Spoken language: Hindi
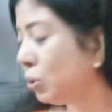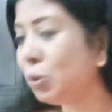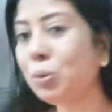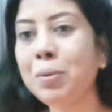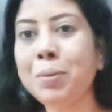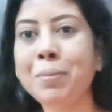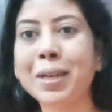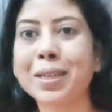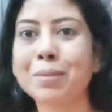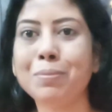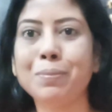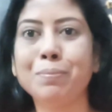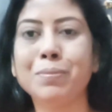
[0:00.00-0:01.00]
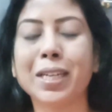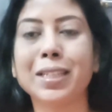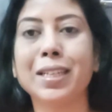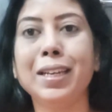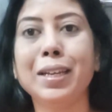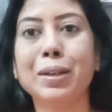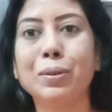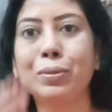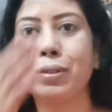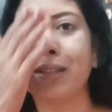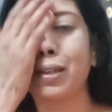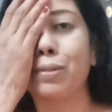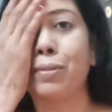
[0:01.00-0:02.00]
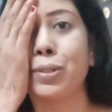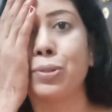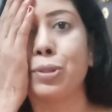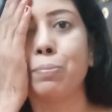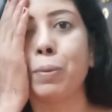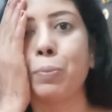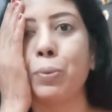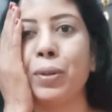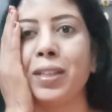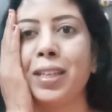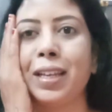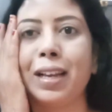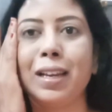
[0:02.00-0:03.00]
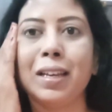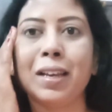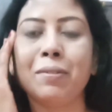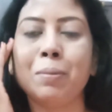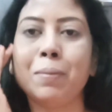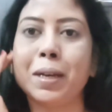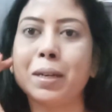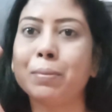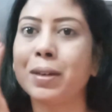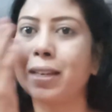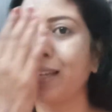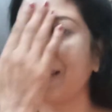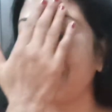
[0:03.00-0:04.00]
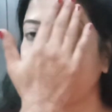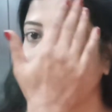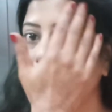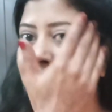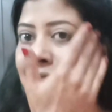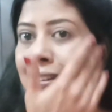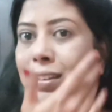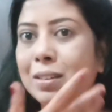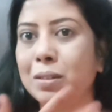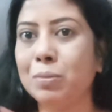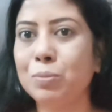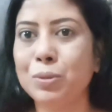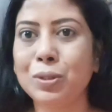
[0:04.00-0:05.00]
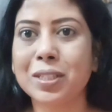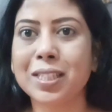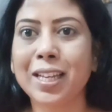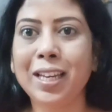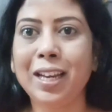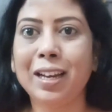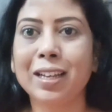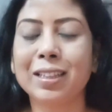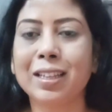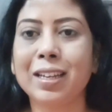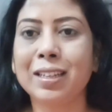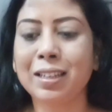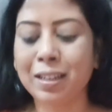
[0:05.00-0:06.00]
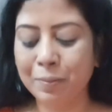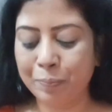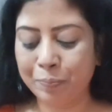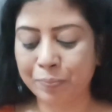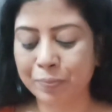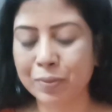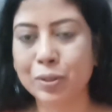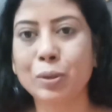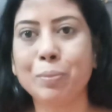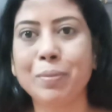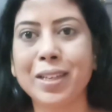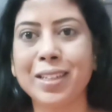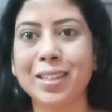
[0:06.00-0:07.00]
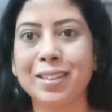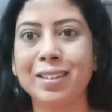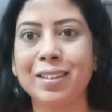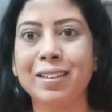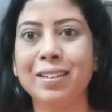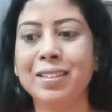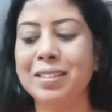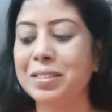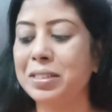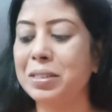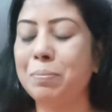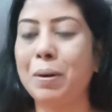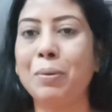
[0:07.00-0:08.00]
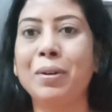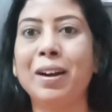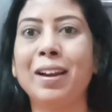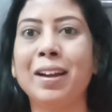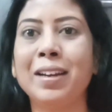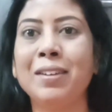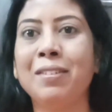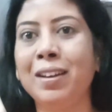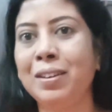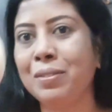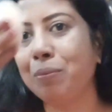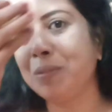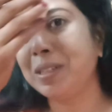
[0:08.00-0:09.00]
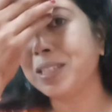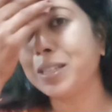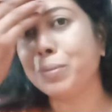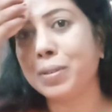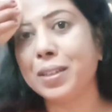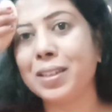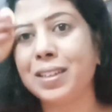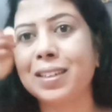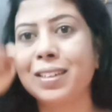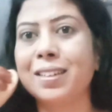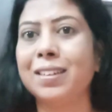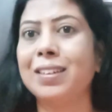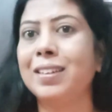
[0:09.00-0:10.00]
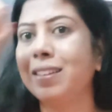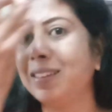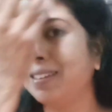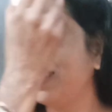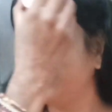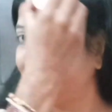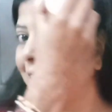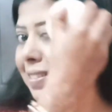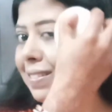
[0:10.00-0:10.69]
तो मैं मेकअप ज़्यादा नहीं करूँगी करवा चौथ पे पूरे दिन के लिए हेवी मेकअप करके रखना मुझे सही नहीं लगता इतना तो मैं सिर्फ पाउडर लगाने वाली हूँ अपने चेहरे पर